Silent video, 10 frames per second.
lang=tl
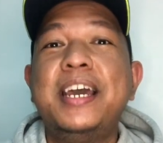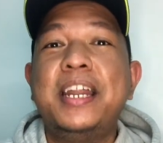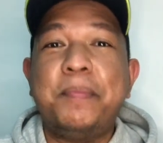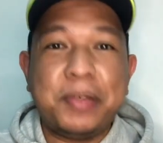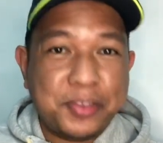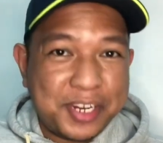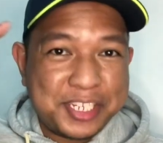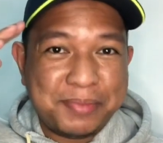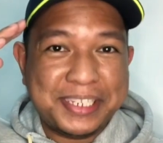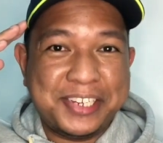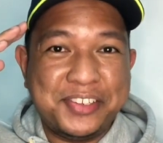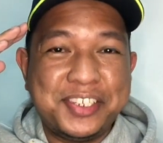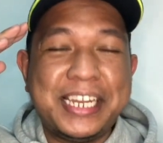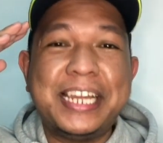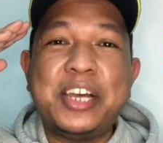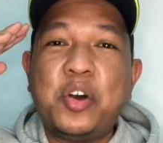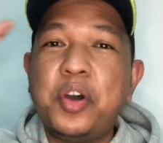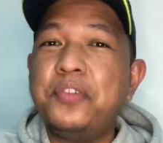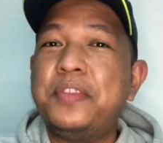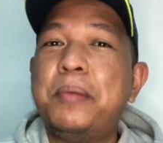na patuloy na sumasaludo sa lahat ng
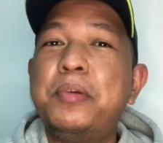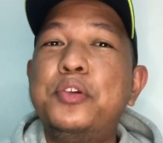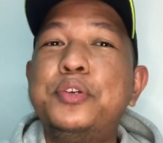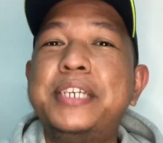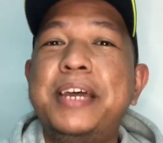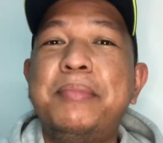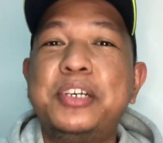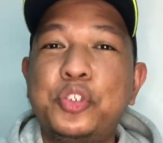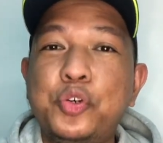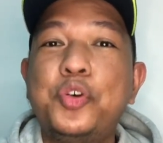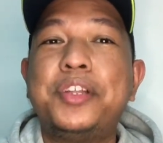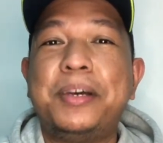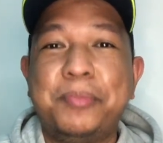OFW saan mang sulok ng